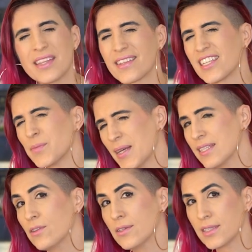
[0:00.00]
mientras más
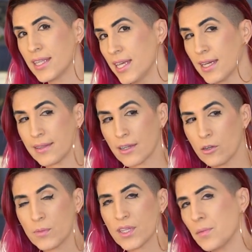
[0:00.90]
nos digan de
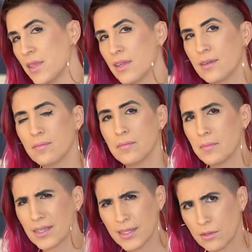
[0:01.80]
cómo se miden,
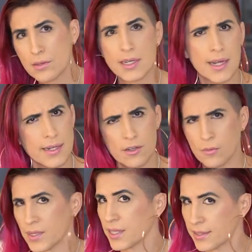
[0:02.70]
más encontrará alguien
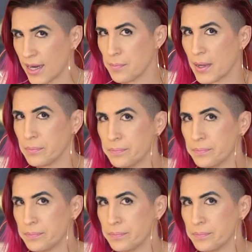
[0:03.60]
cómo hacer trampa.